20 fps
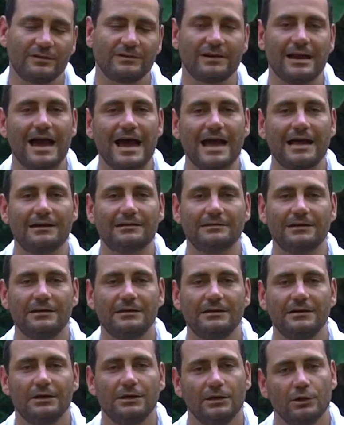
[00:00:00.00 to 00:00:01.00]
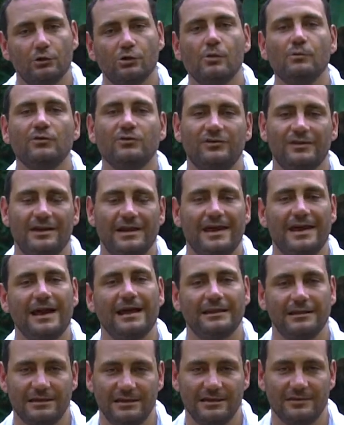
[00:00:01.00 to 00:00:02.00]
trata e como se
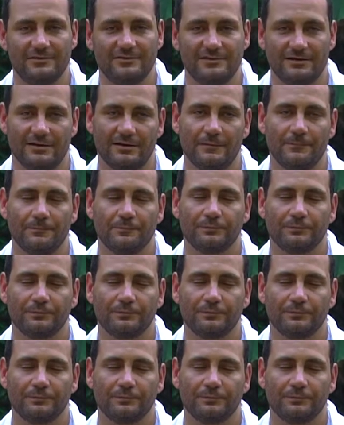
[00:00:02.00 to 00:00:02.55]
realiza.